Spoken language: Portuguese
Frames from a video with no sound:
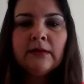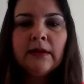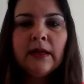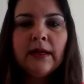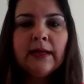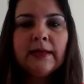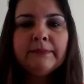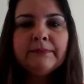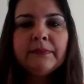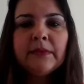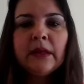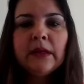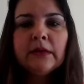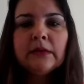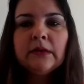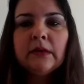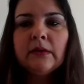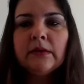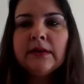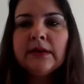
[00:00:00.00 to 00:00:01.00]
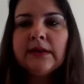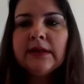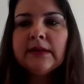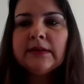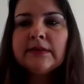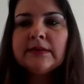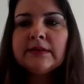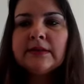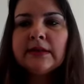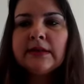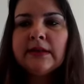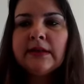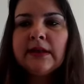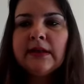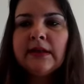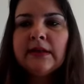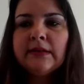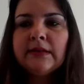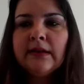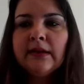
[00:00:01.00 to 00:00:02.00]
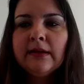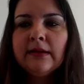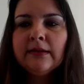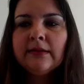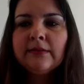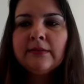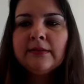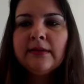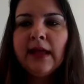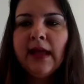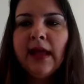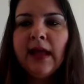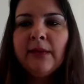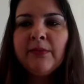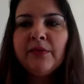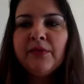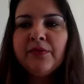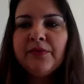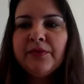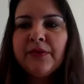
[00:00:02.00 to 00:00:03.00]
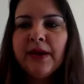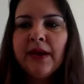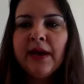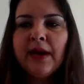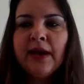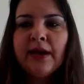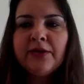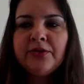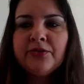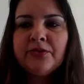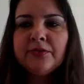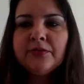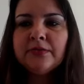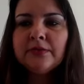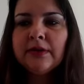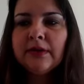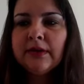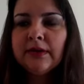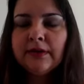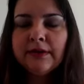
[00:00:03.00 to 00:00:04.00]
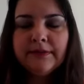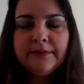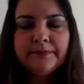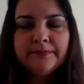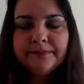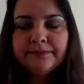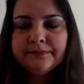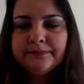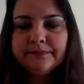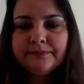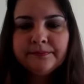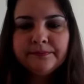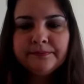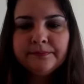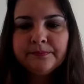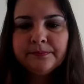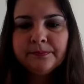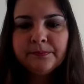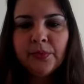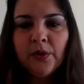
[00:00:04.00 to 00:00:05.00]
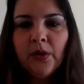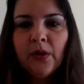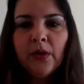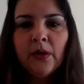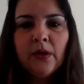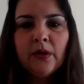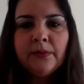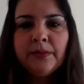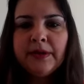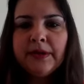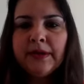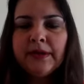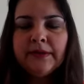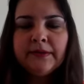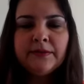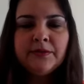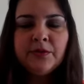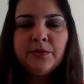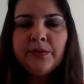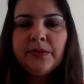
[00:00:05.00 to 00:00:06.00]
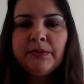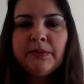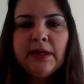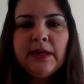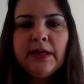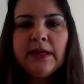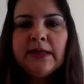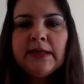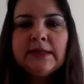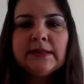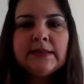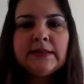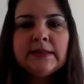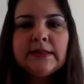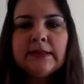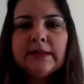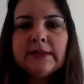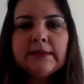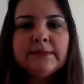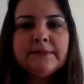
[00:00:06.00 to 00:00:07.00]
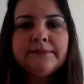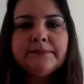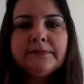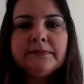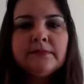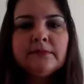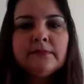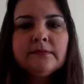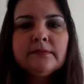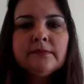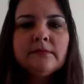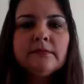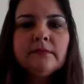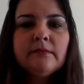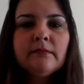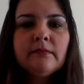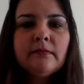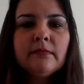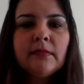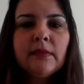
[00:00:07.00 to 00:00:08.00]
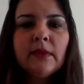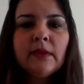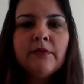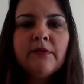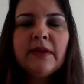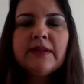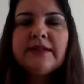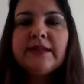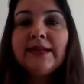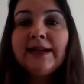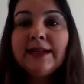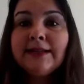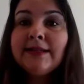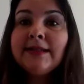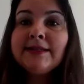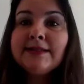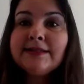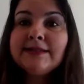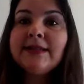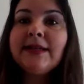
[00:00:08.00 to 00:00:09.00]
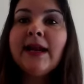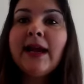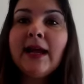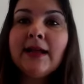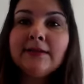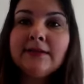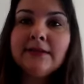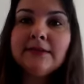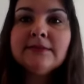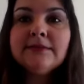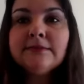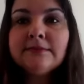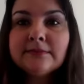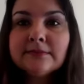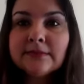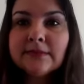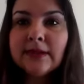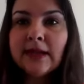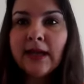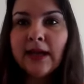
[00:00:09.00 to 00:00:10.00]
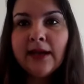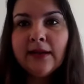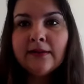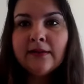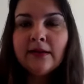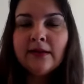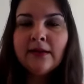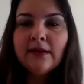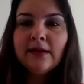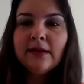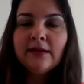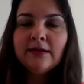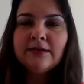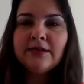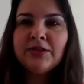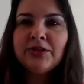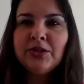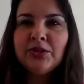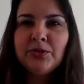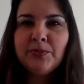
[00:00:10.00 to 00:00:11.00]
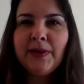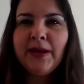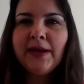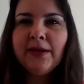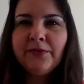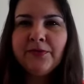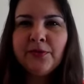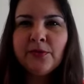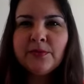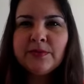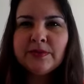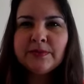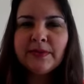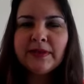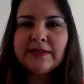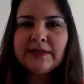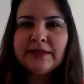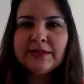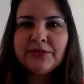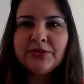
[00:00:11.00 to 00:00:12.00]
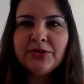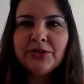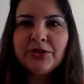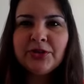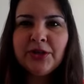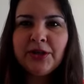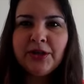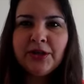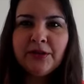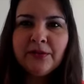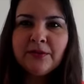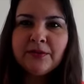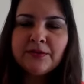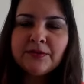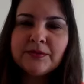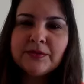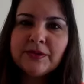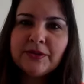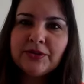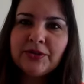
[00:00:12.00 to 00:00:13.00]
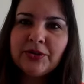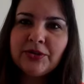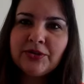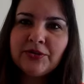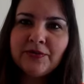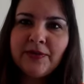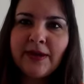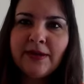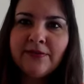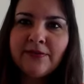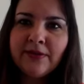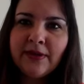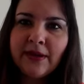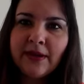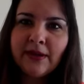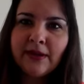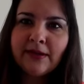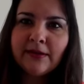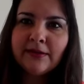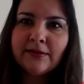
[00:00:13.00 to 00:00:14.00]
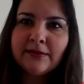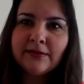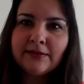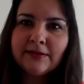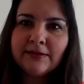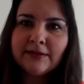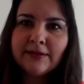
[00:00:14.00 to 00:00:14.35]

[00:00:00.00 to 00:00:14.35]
Né? Então, a criança que débil, frágil, pobre, submissa, vai ser adestrada, né? Se a gente pega filmes mais antigos, a gente vai ver